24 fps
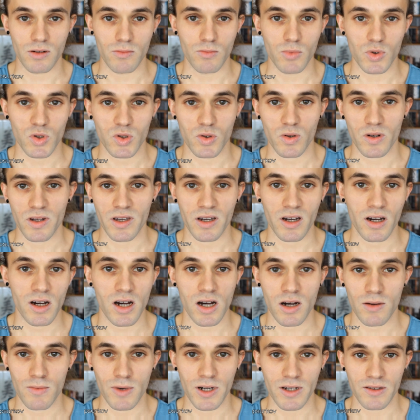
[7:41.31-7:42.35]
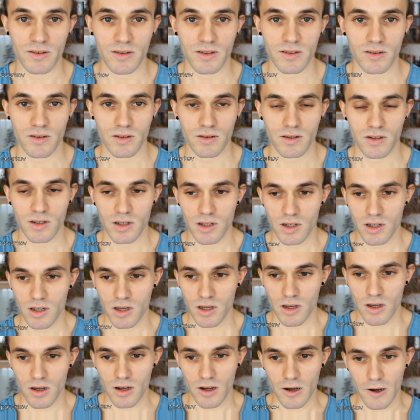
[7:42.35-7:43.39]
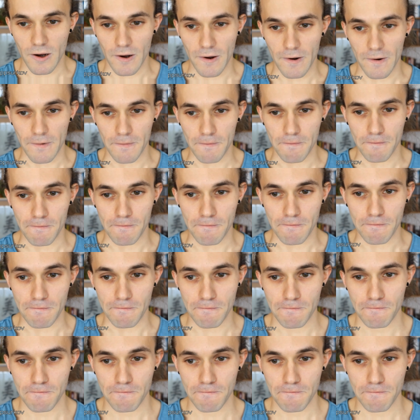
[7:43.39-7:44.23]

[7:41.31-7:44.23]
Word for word: muskuläre Arbeit ähm,